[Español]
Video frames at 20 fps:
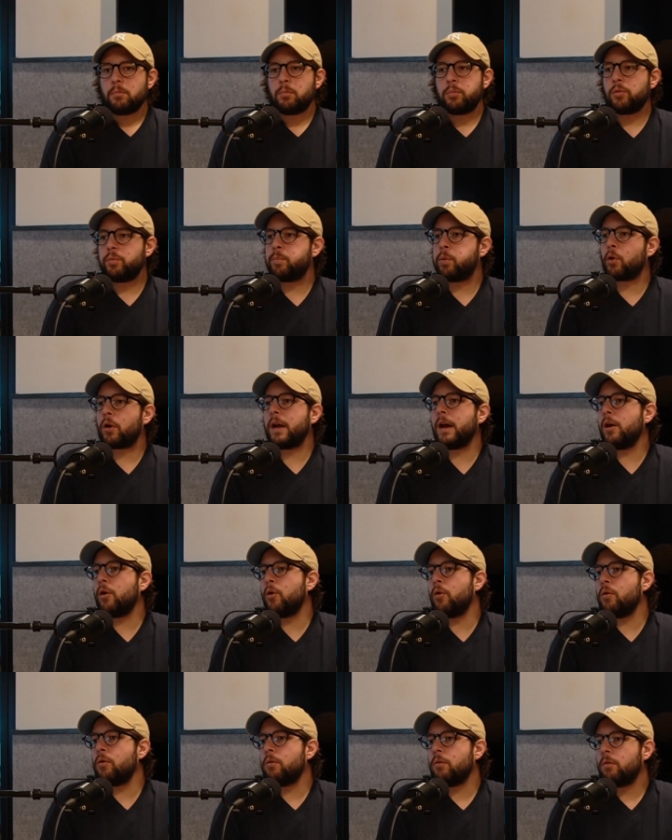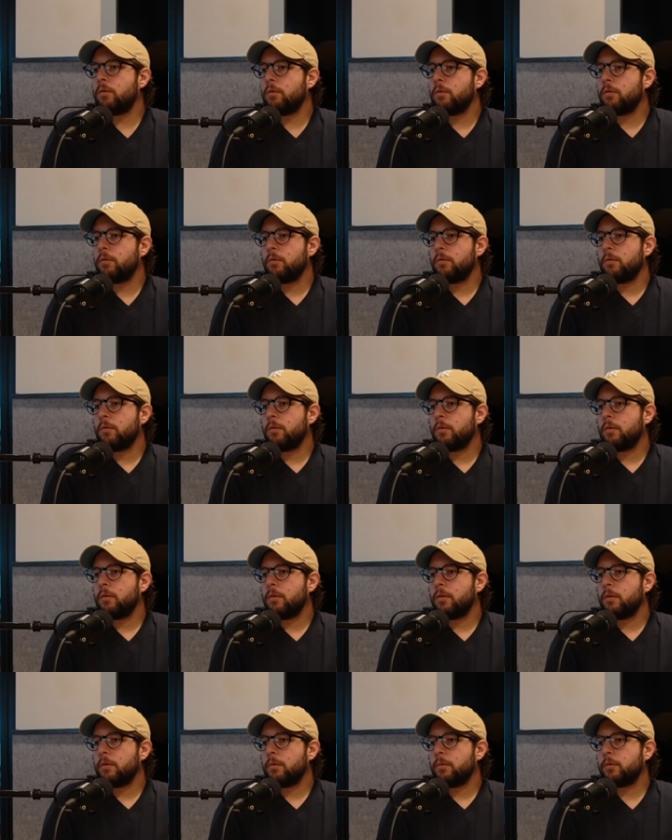pues ¿por qué no?
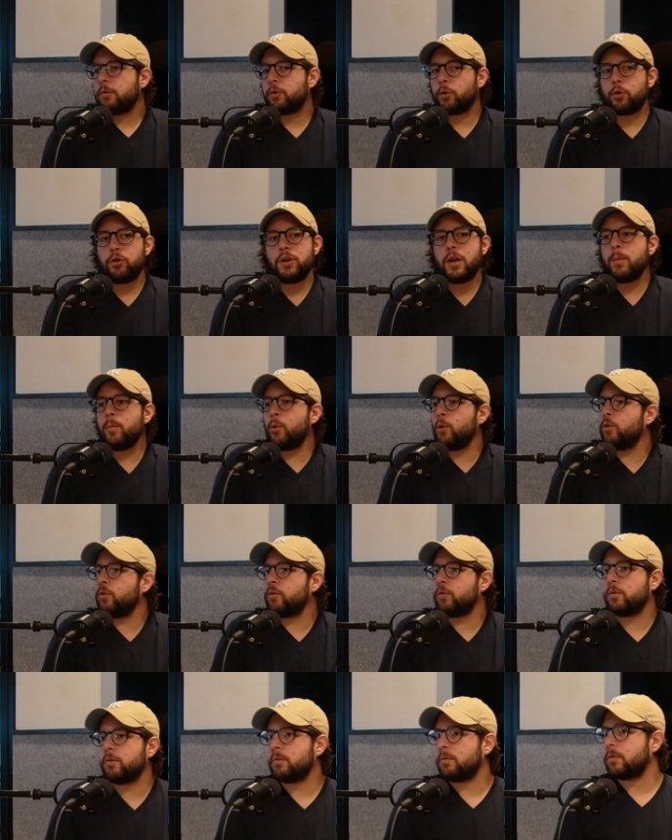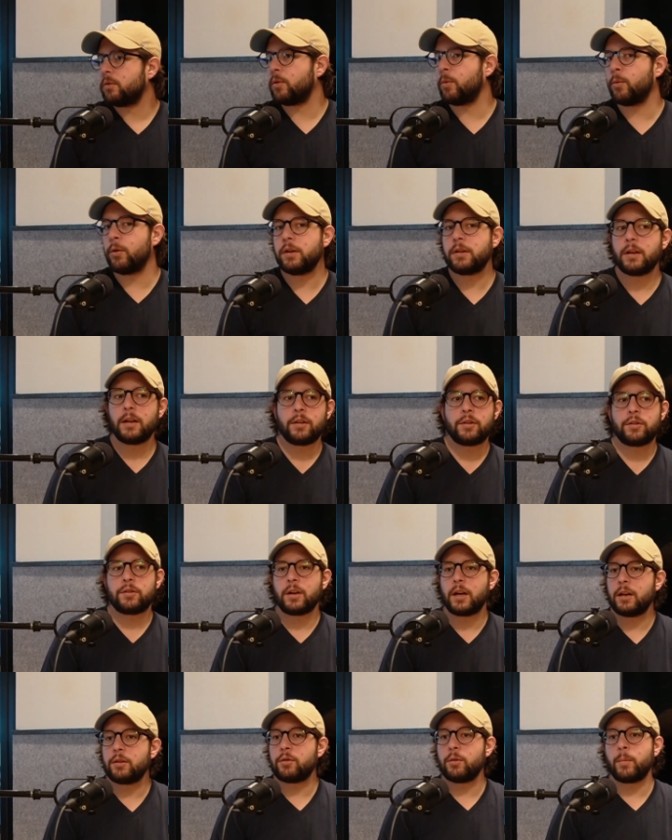Soñemos, como dice el
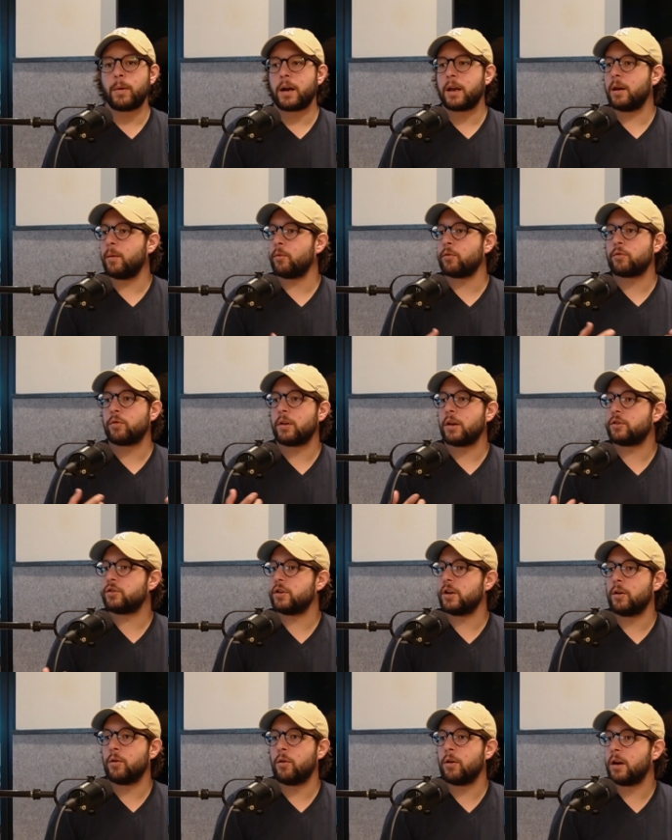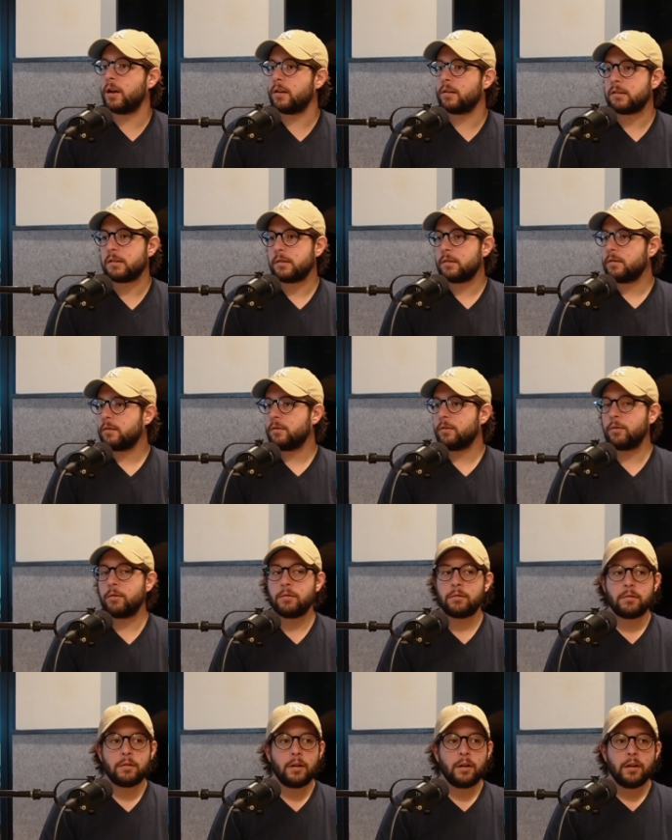chicharito, imaginemos cosas chingonas,
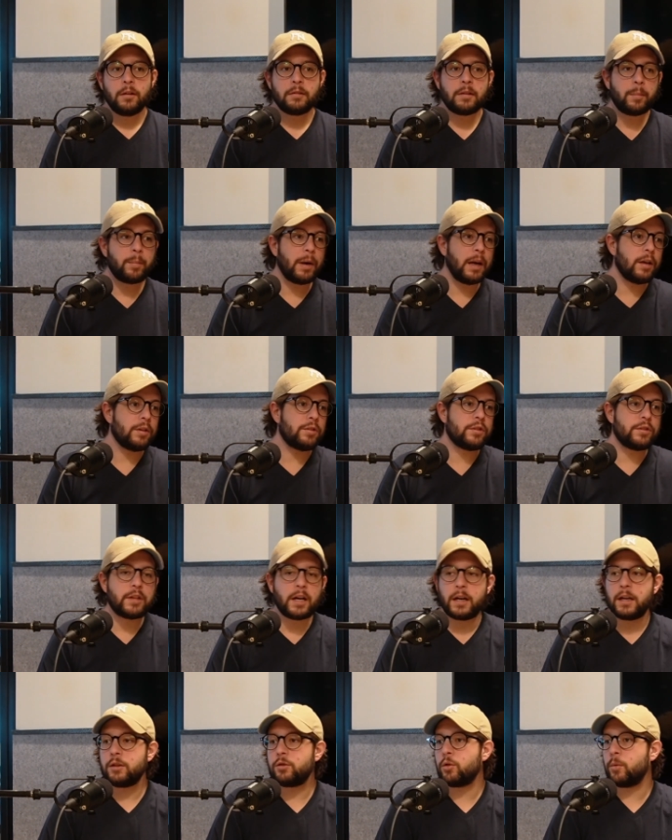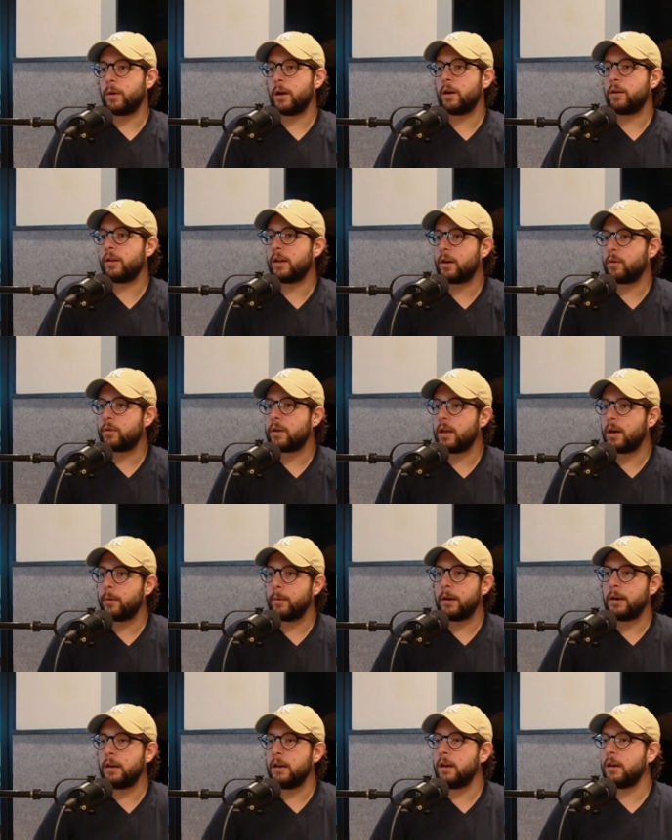¿no? Se pelea el chicharito, Vela ya no quiere
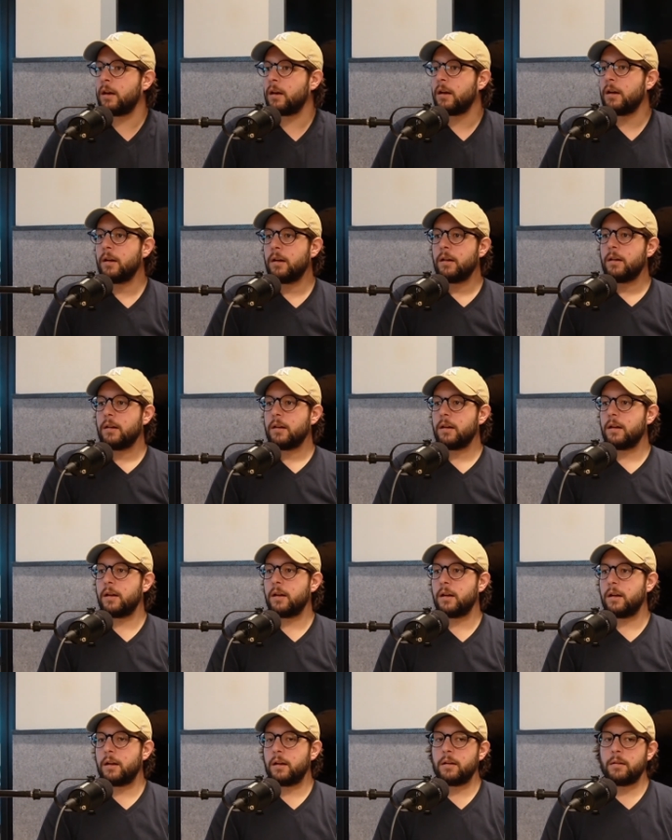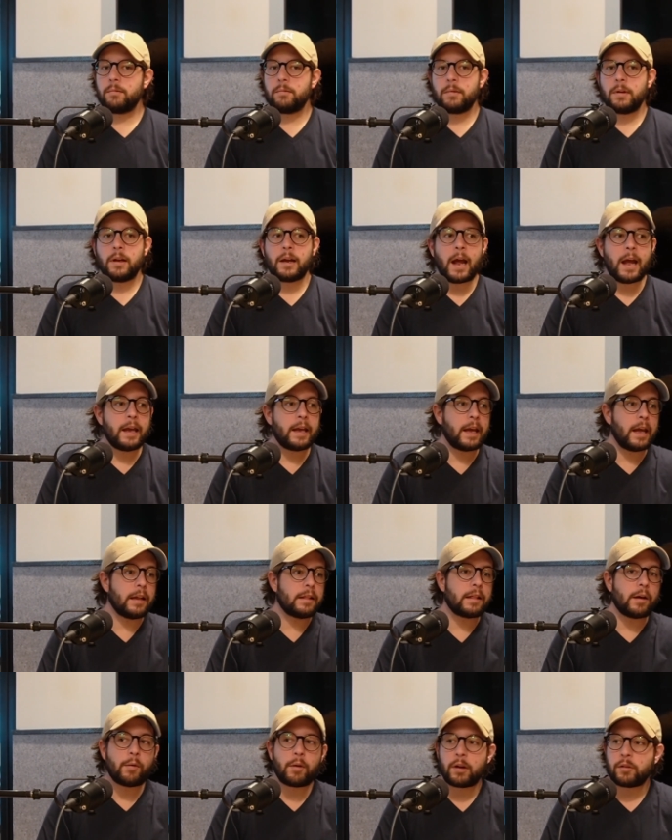venir, eh, hay
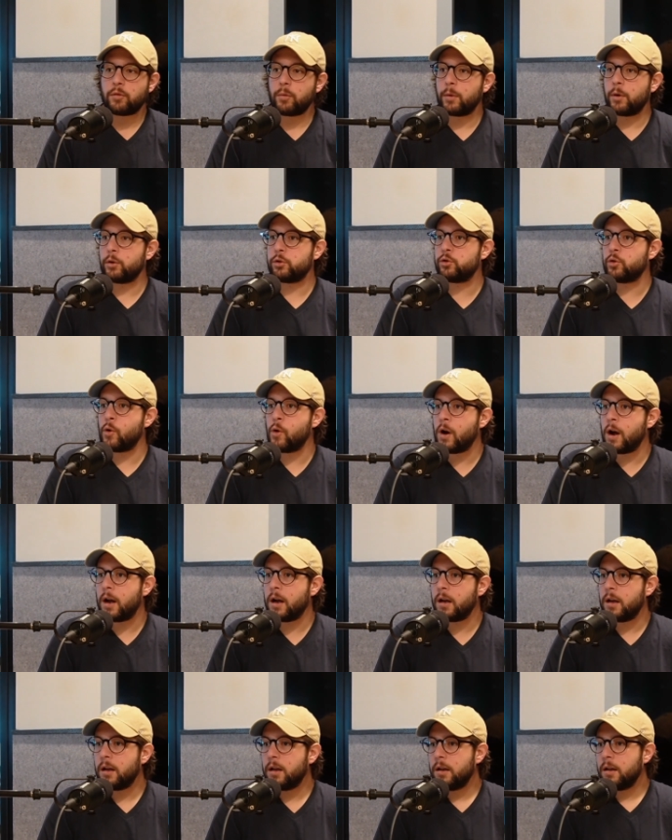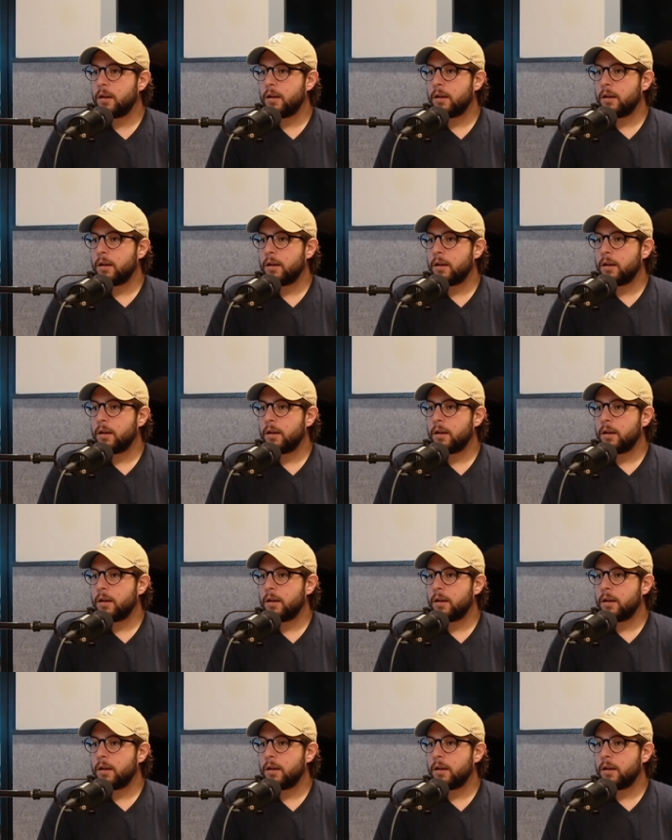hate ahora sobre Ochoa,